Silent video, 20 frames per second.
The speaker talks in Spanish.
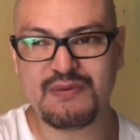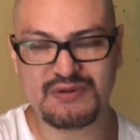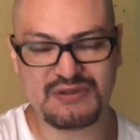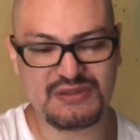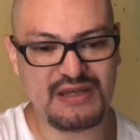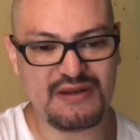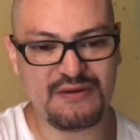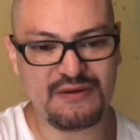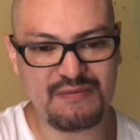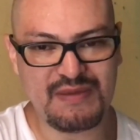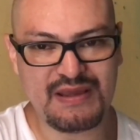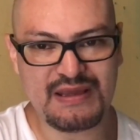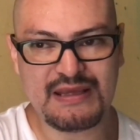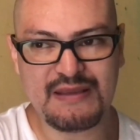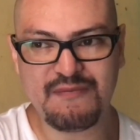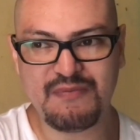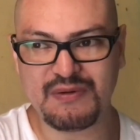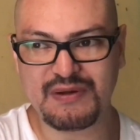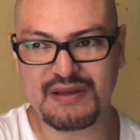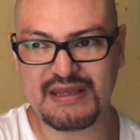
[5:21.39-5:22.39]

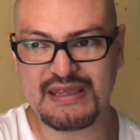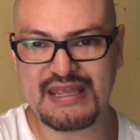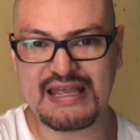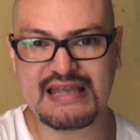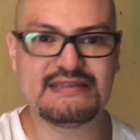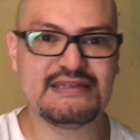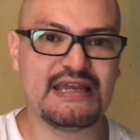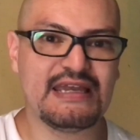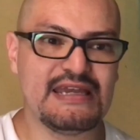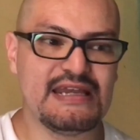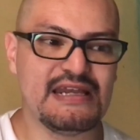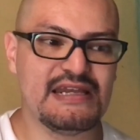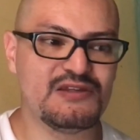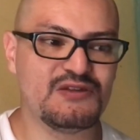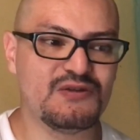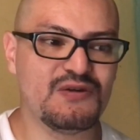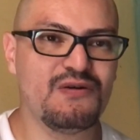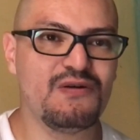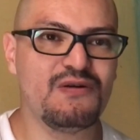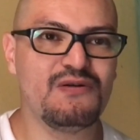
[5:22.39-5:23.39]
posteriormente porque ya se
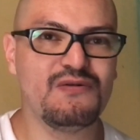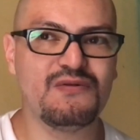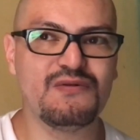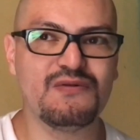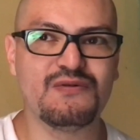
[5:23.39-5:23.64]
agilizó